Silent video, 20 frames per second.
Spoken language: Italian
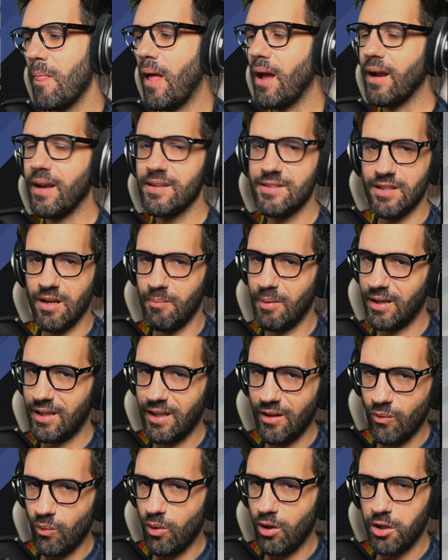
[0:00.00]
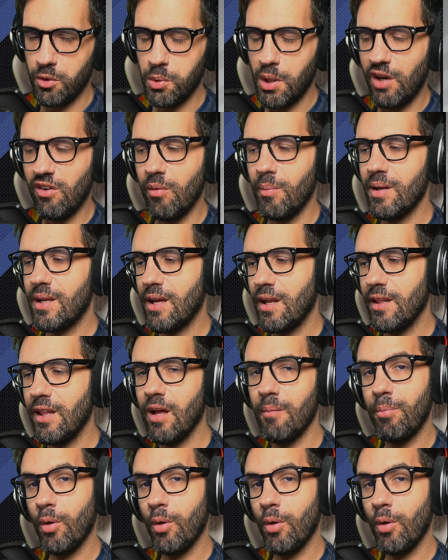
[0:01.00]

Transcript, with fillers: anche se la macchina non l'aiutava per carità,